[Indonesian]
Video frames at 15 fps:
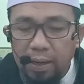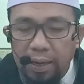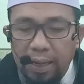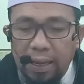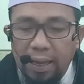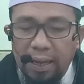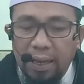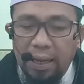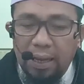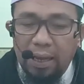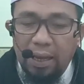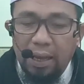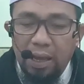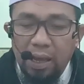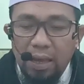
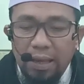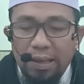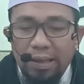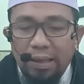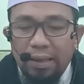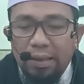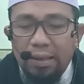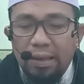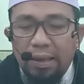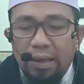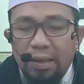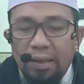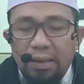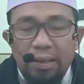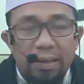Nah,
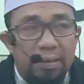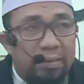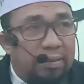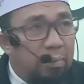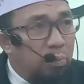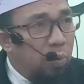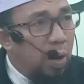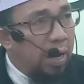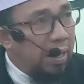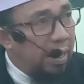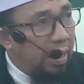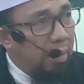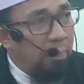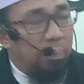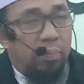
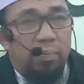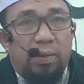semuanya